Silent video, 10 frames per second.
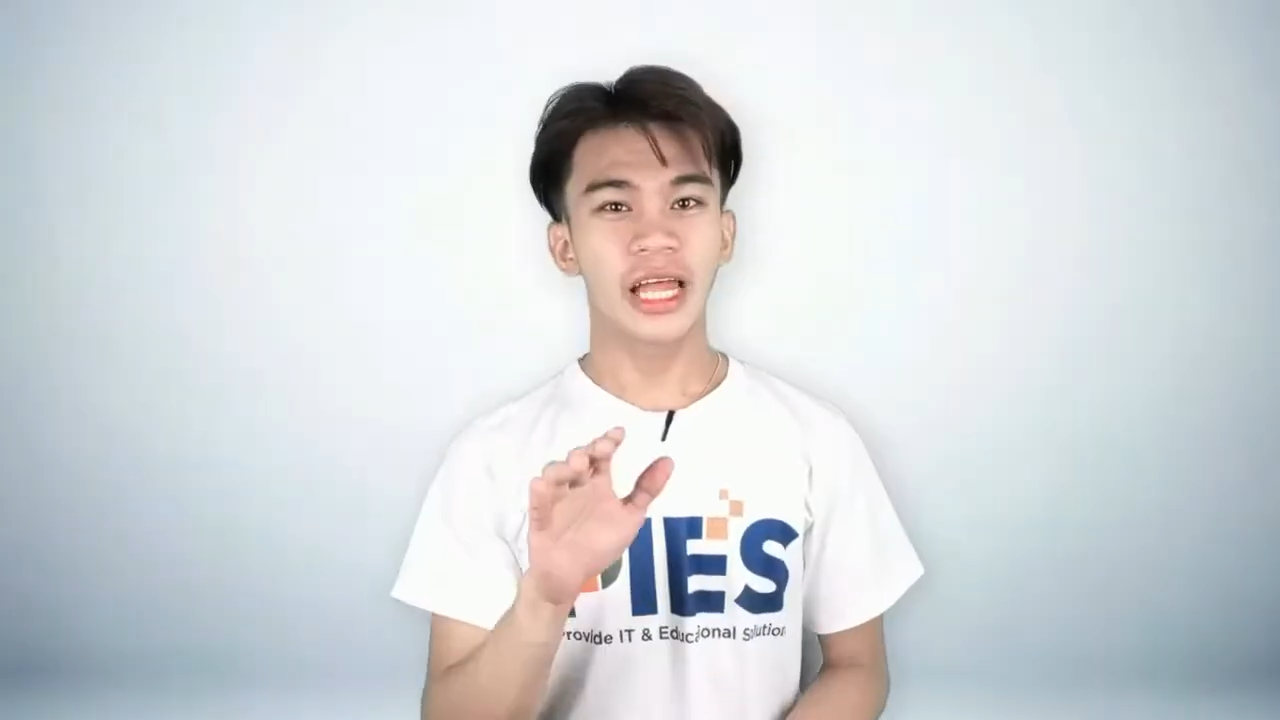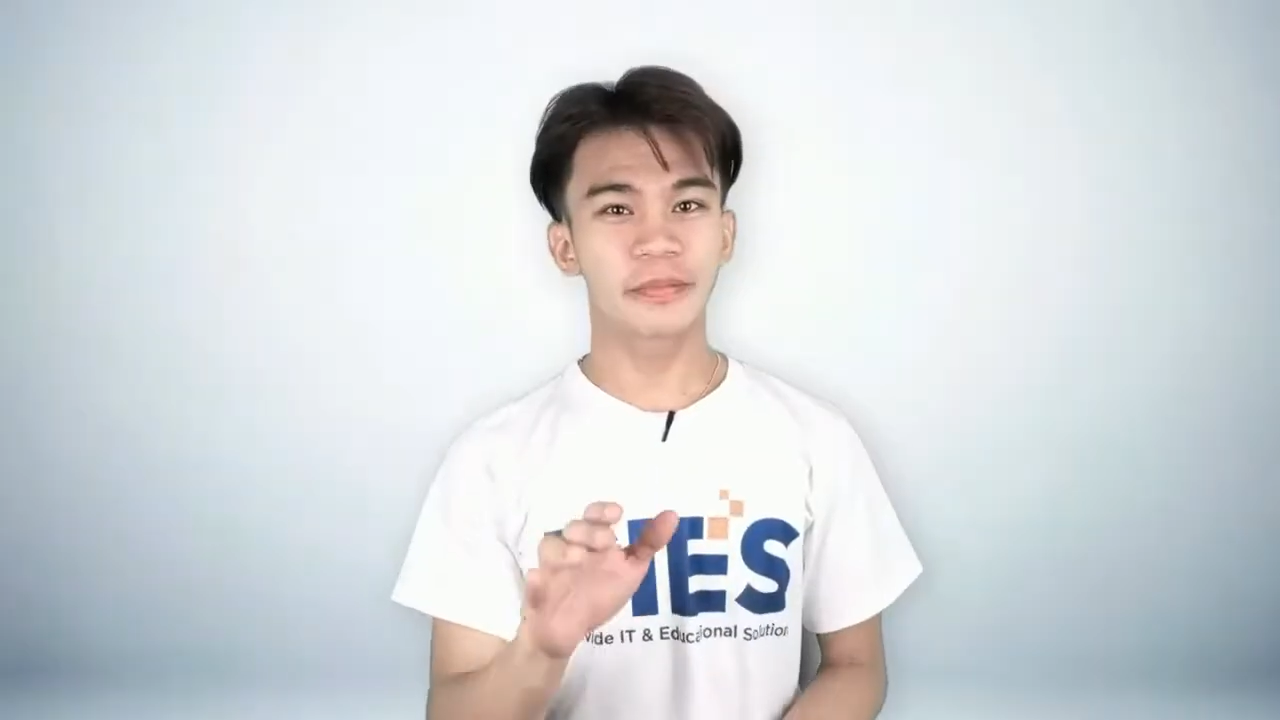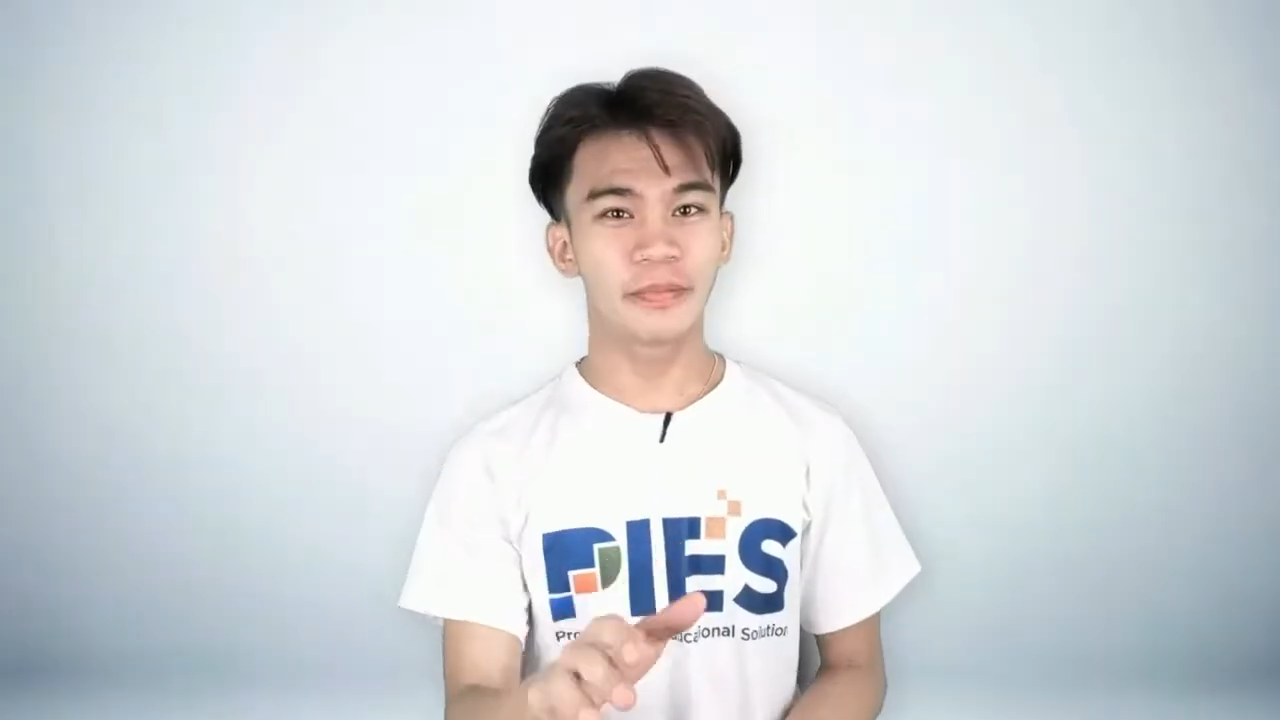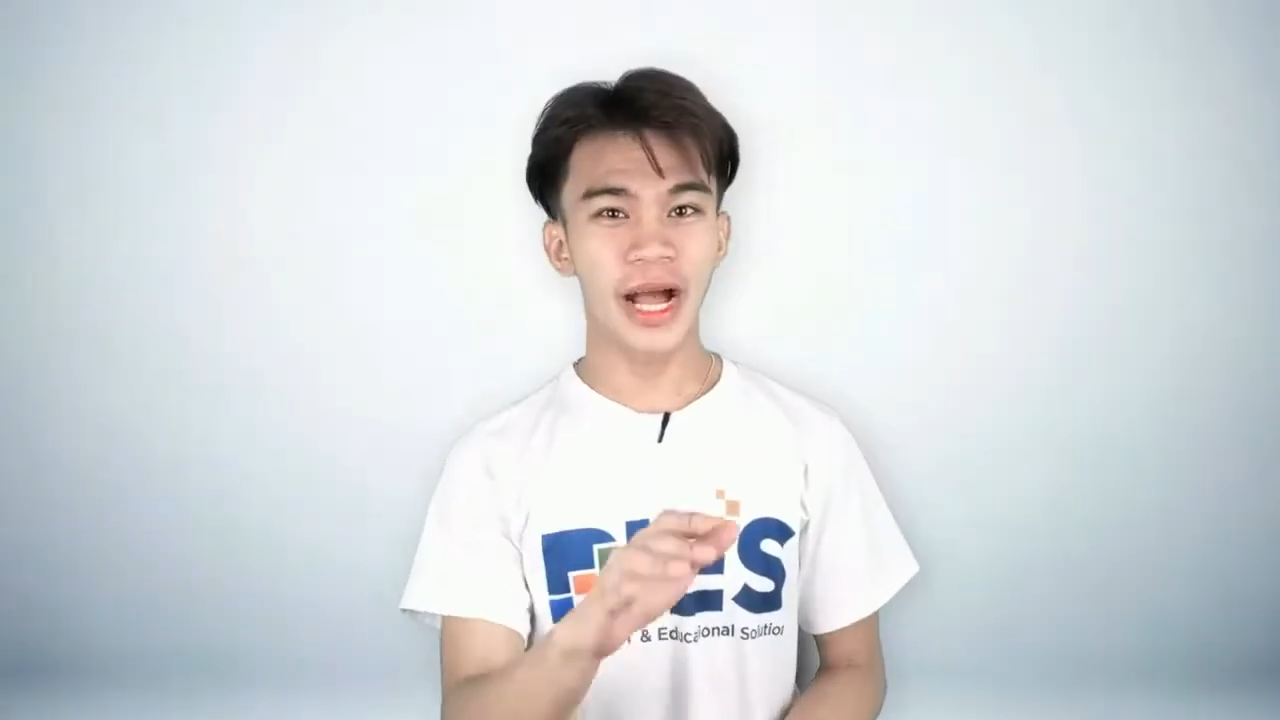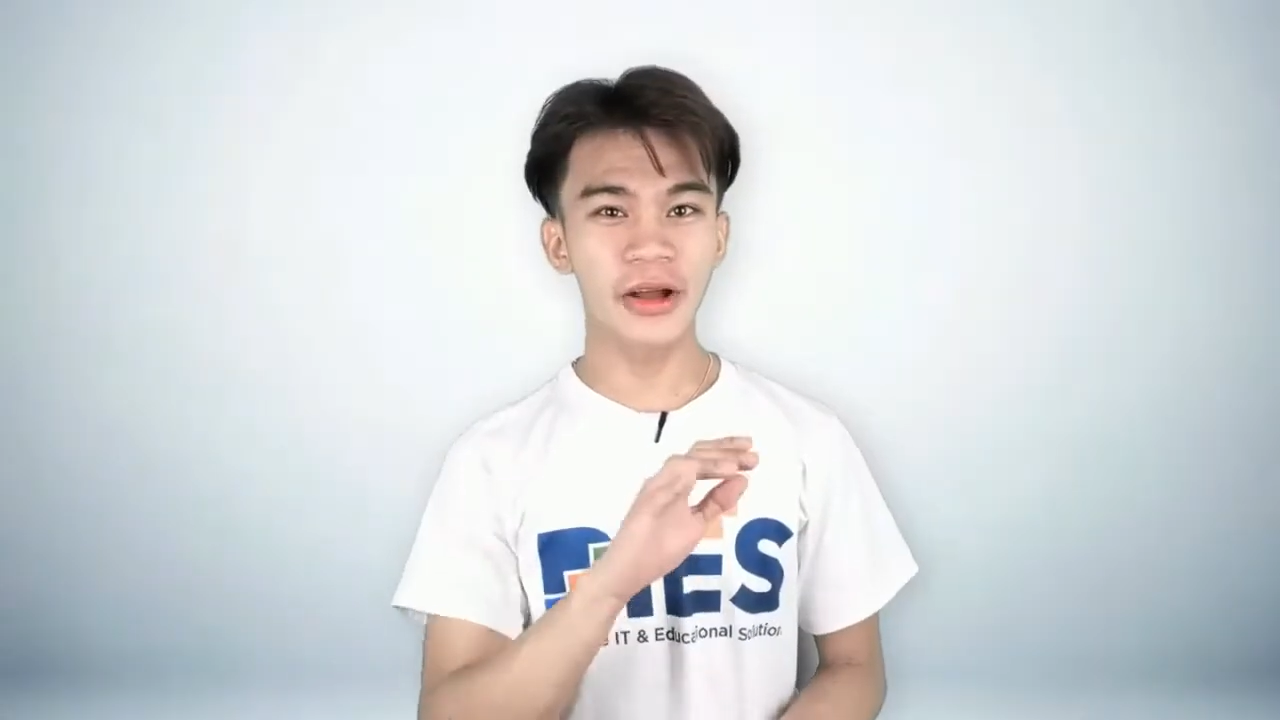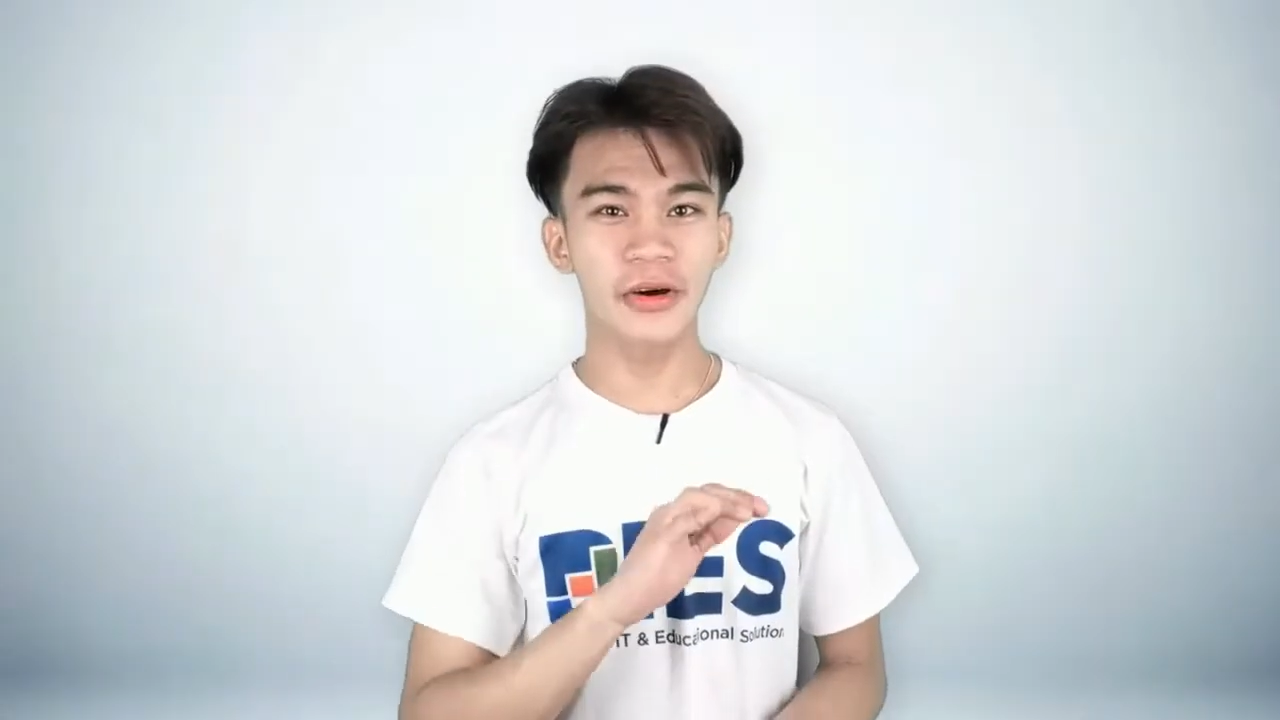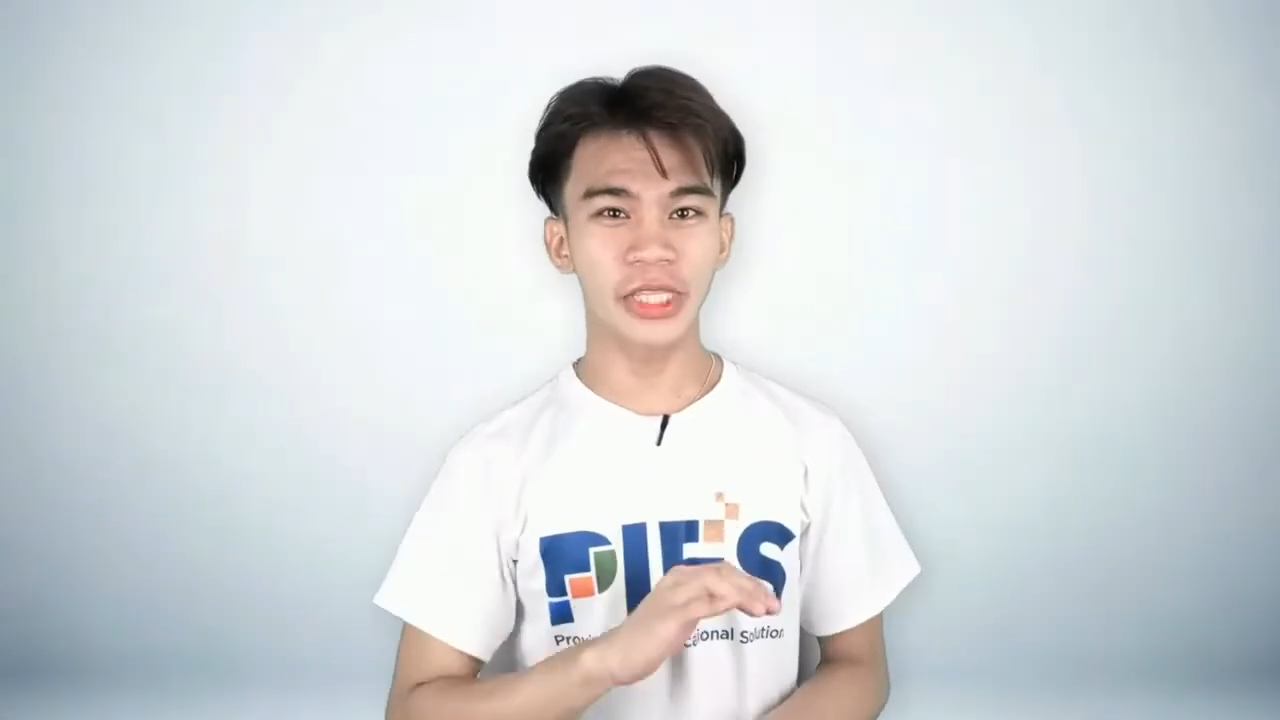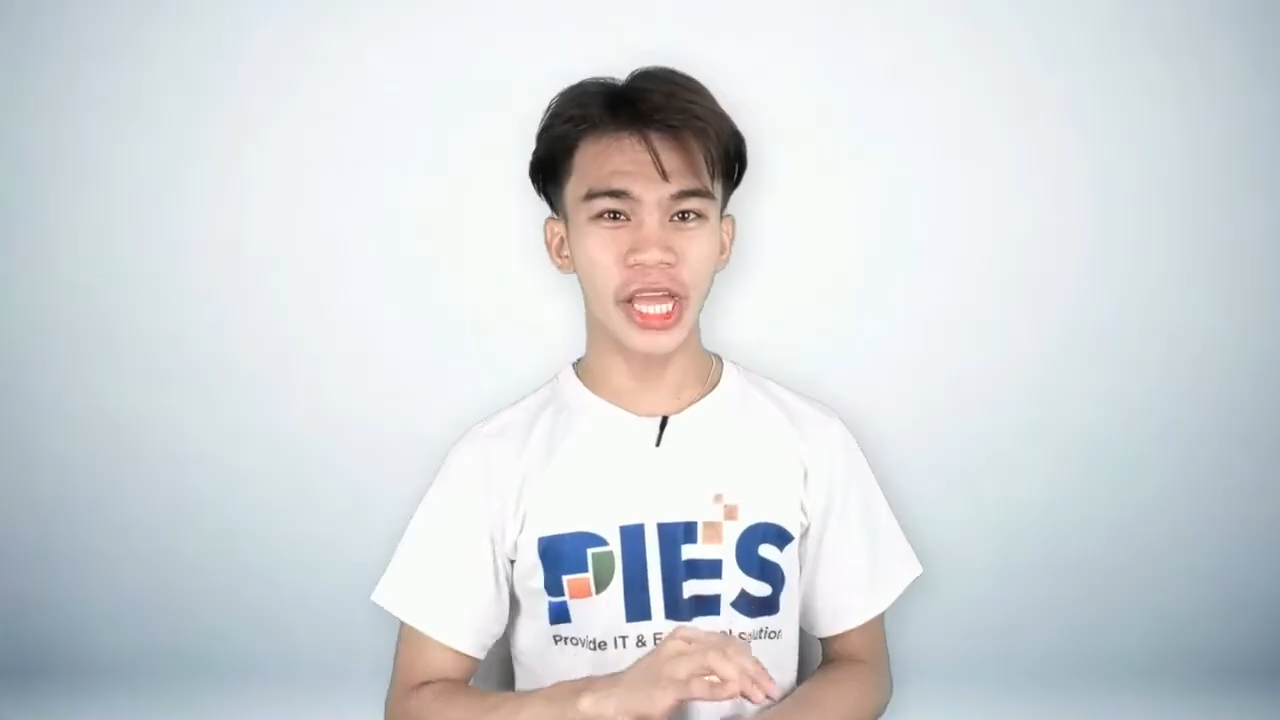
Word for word: At bago